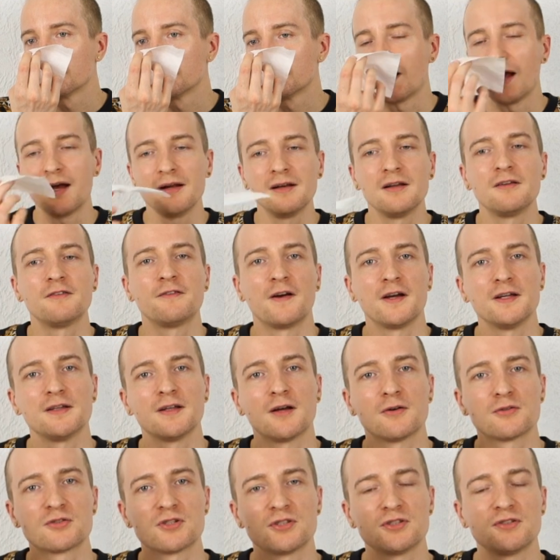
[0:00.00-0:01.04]
ale
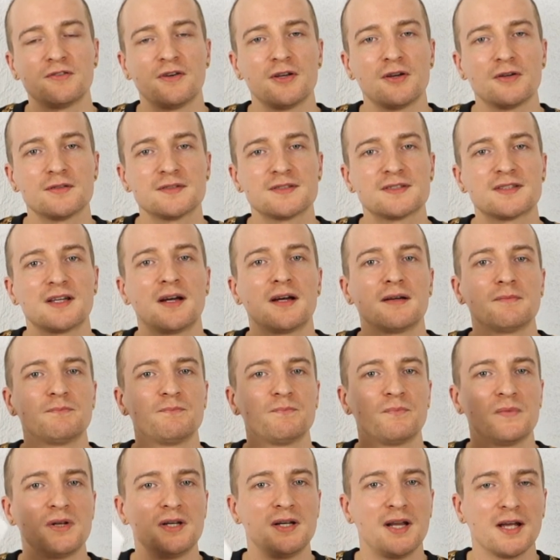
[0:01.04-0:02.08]
fajna, orzeźwiająca,
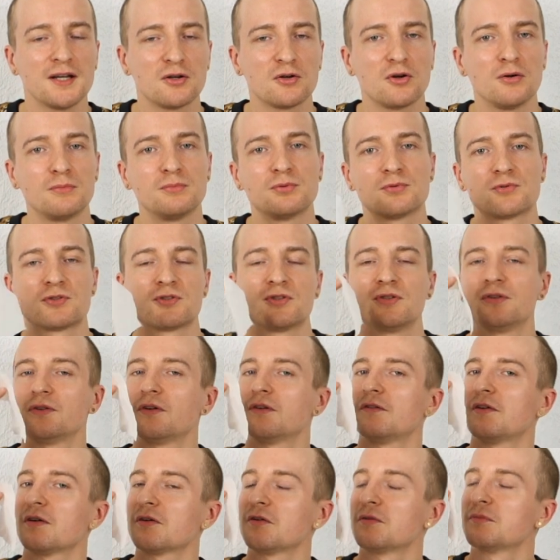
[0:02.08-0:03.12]
lekko
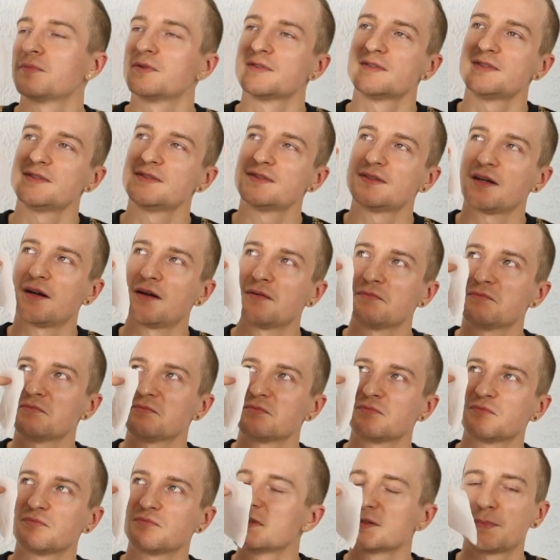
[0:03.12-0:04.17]
bursztynowa kompozycja.
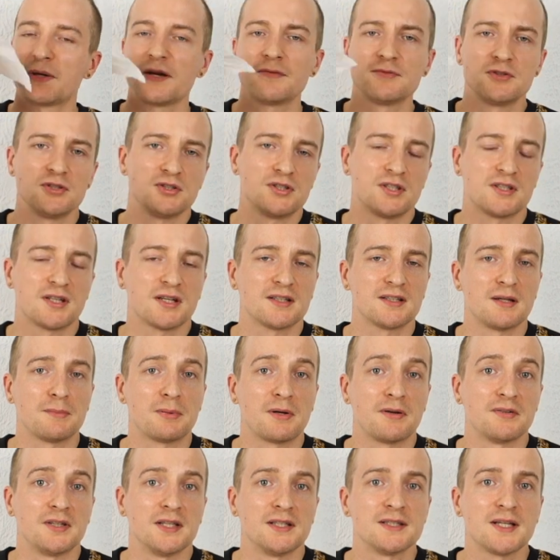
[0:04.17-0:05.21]
Sprawdzi się tak
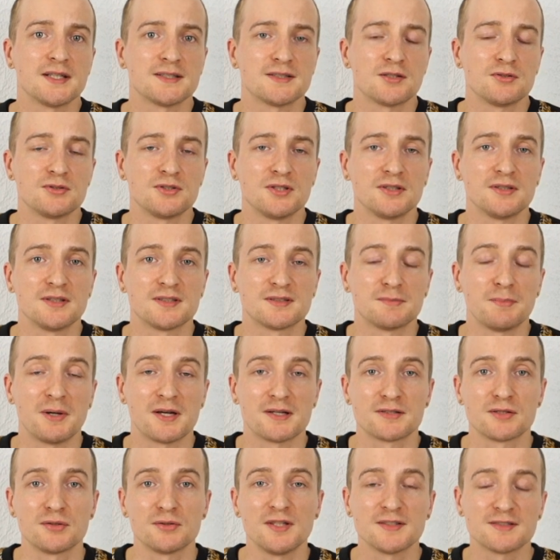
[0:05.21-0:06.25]
naprawdę na co dzień, jest
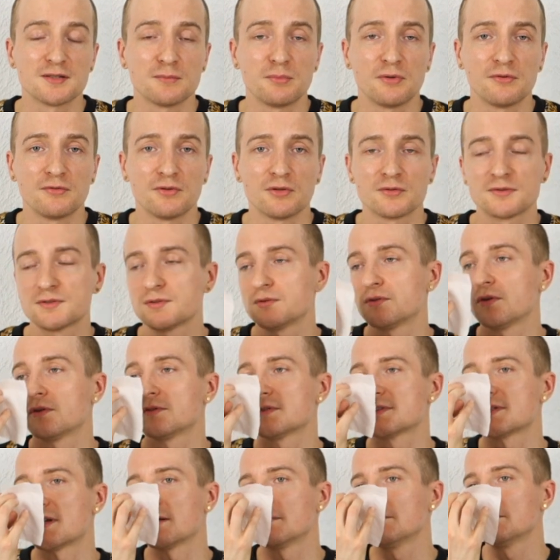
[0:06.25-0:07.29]
bardzo
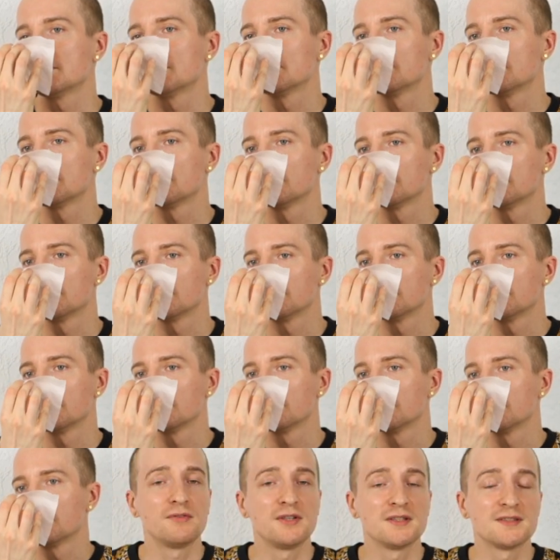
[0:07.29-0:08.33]
niezobowiązująca.
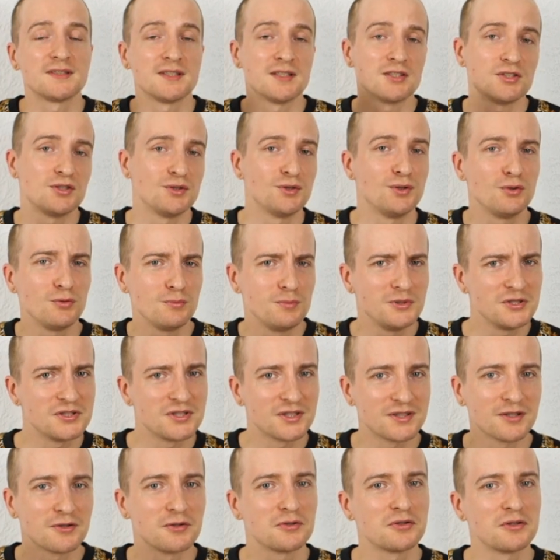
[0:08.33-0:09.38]
Więc jeśli
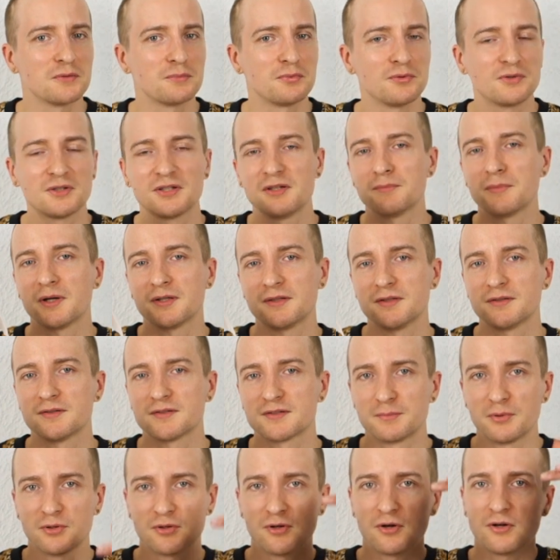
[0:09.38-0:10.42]
lubicie tego typu klimaty, to
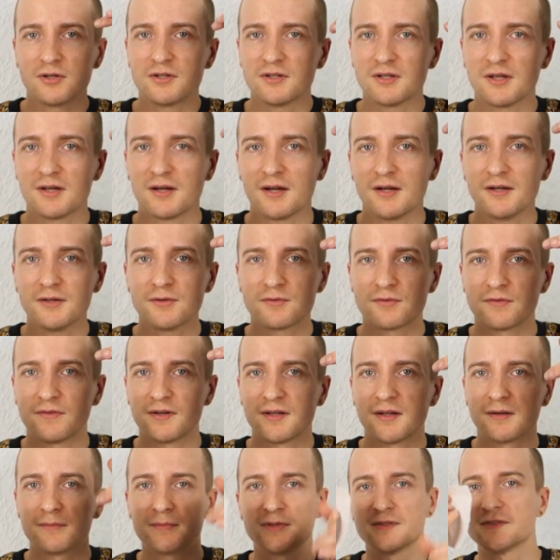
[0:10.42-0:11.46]
spokojnie, a
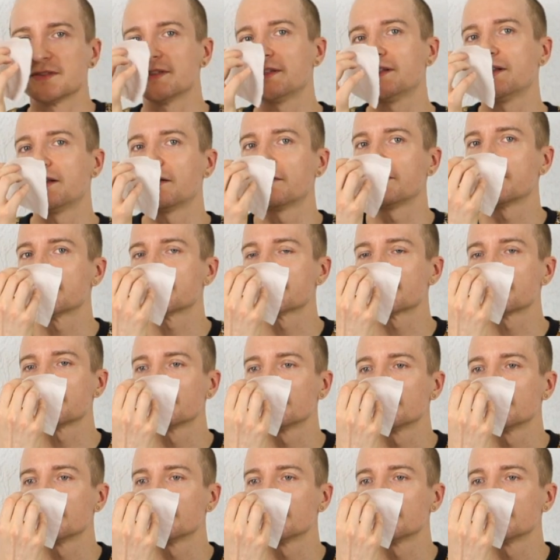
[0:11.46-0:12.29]
Ayurveda będzie dla Was.